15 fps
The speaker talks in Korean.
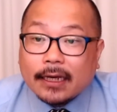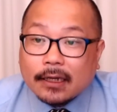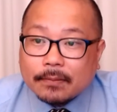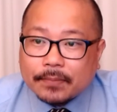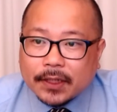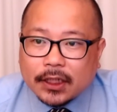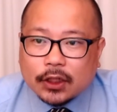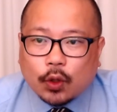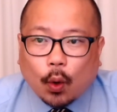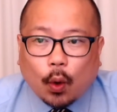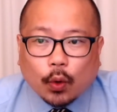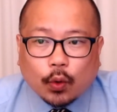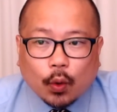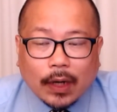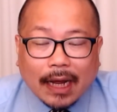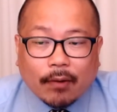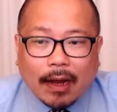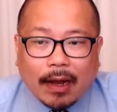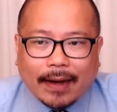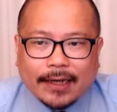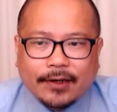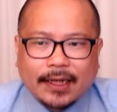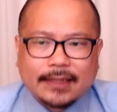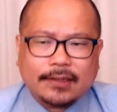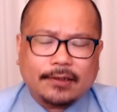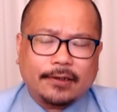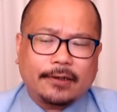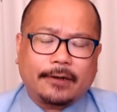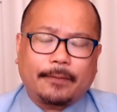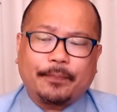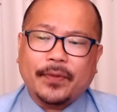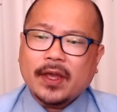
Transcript: 비속어 논란과 관련해서